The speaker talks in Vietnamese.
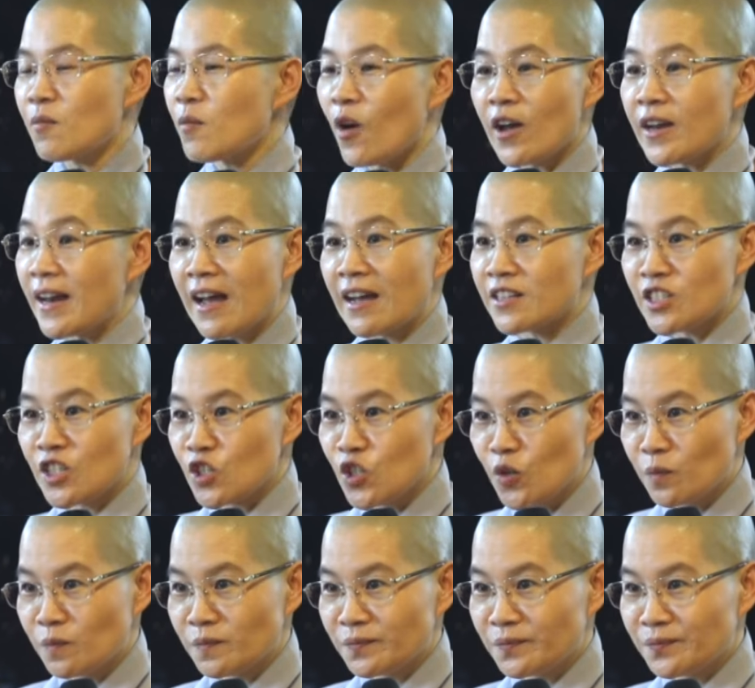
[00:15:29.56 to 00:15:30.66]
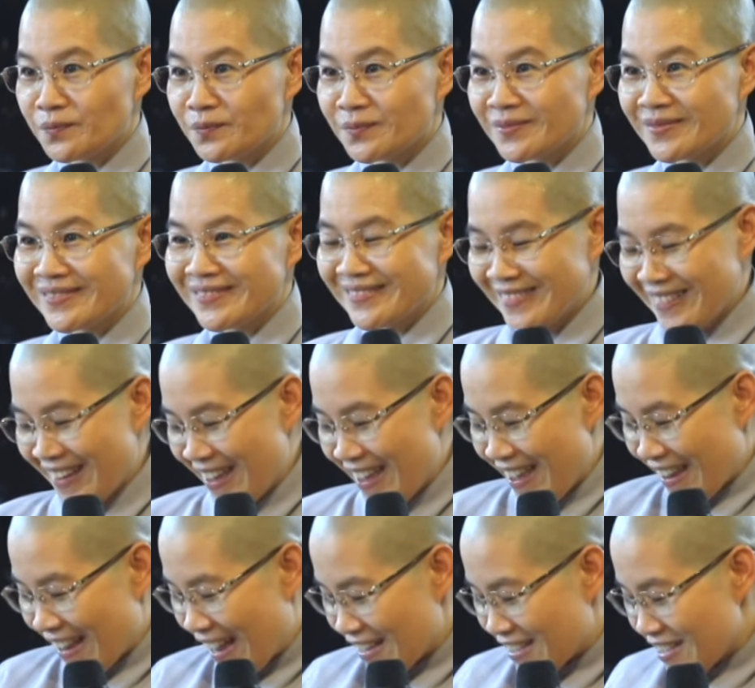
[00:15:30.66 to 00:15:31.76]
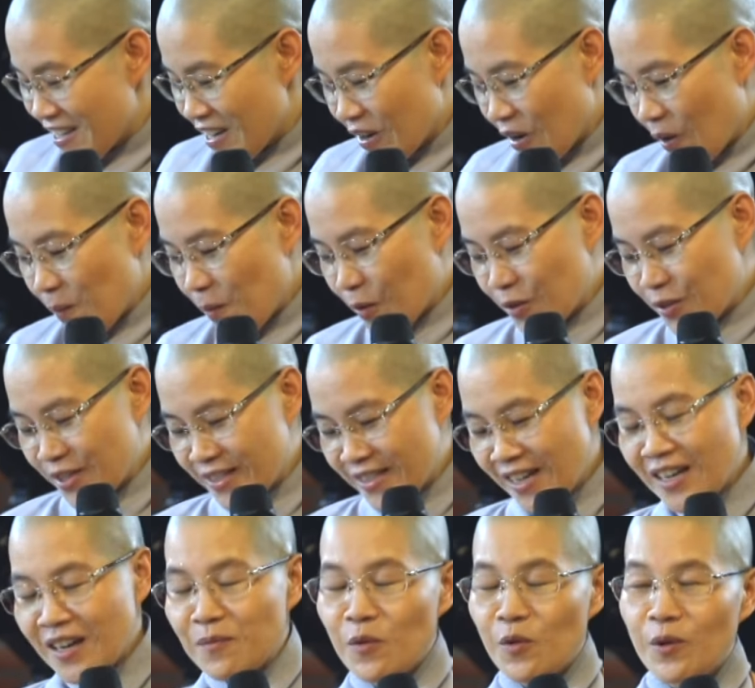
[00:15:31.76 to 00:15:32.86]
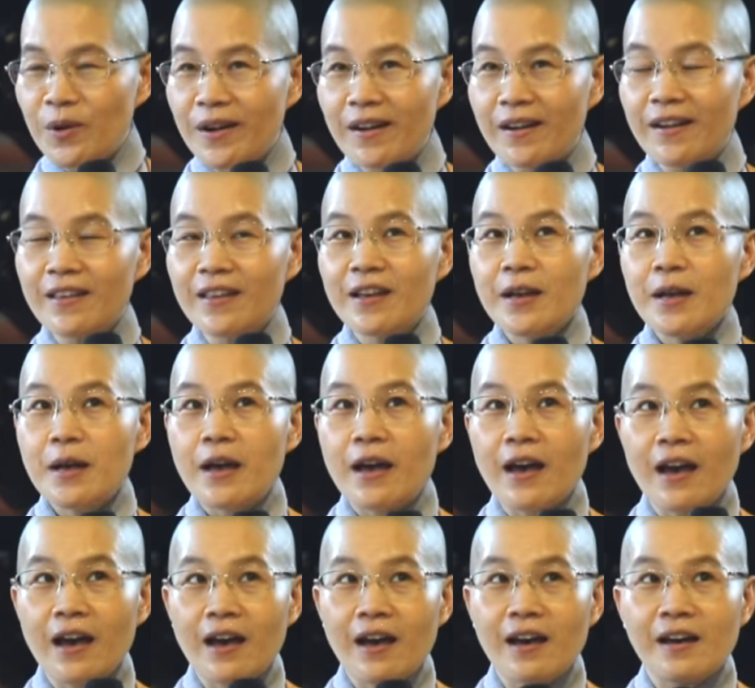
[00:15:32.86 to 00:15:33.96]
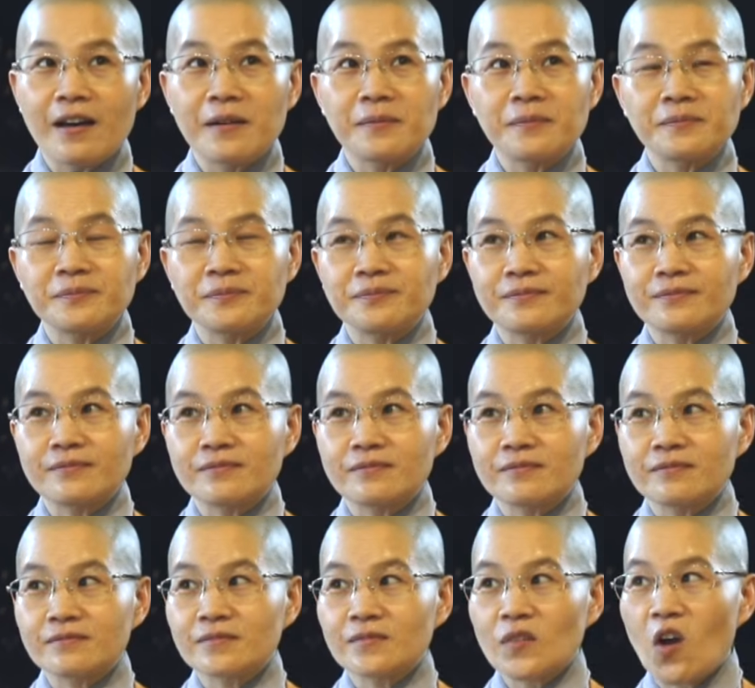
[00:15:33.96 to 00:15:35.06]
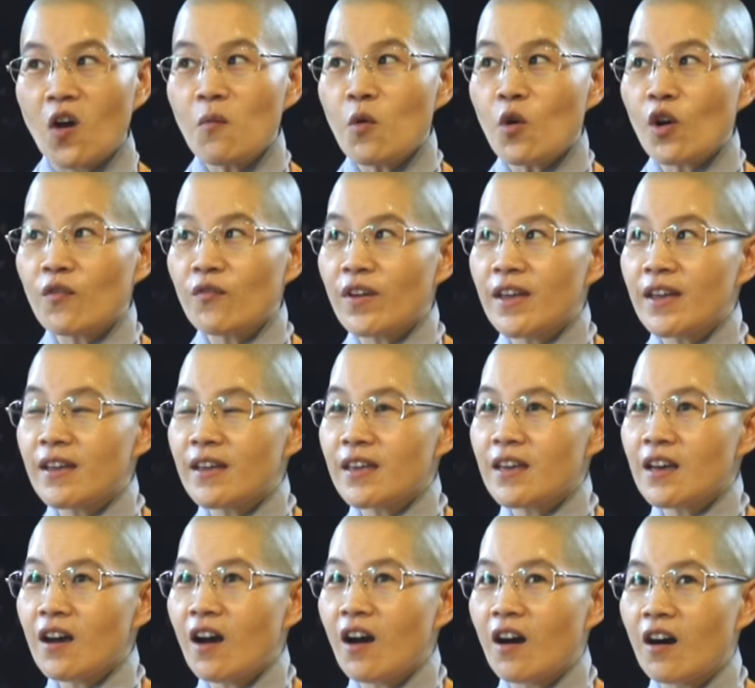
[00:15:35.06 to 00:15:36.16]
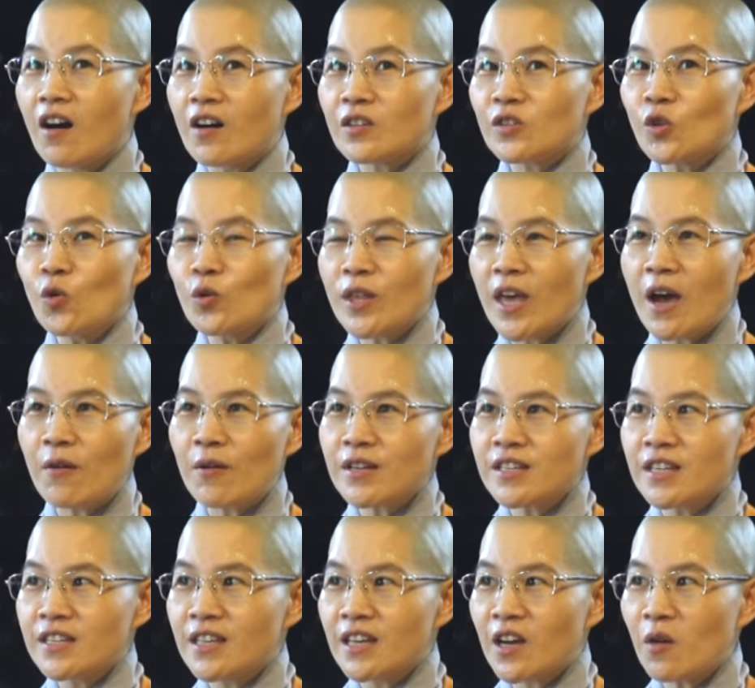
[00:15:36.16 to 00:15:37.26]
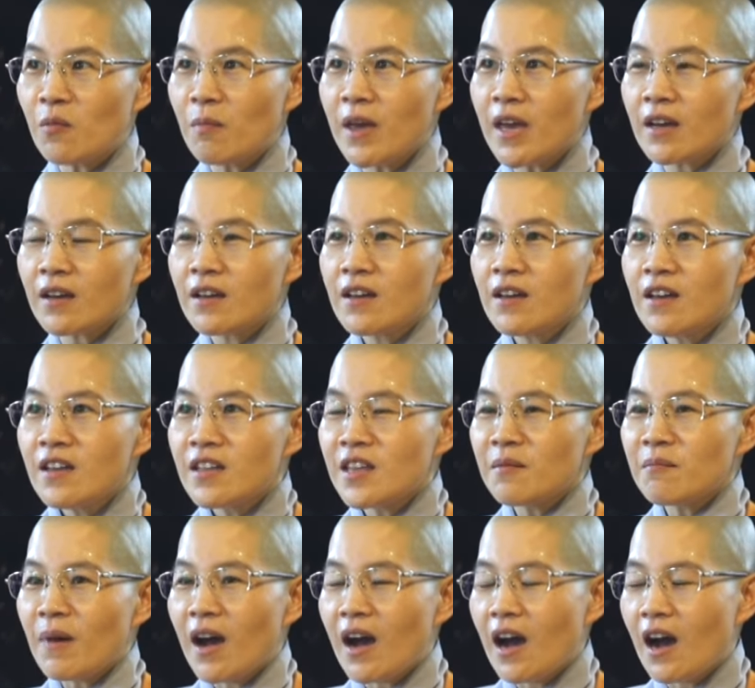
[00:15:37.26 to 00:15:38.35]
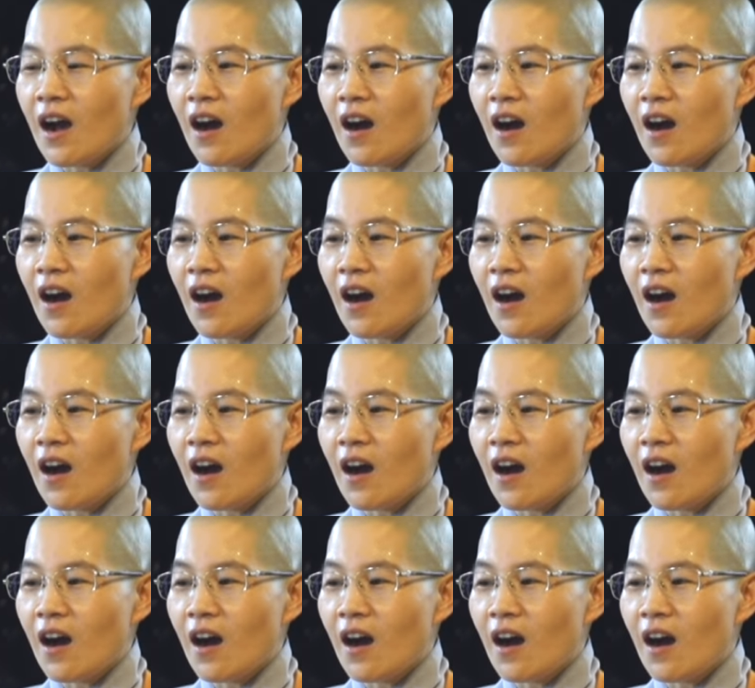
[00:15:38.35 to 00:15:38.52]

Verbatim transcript: Không có hết hàng sử dụng. Ngày xưa có một chuyện rất là buồn cười. À, có một cái vị kia họ tu theo cái gì thì không biết nhưng mà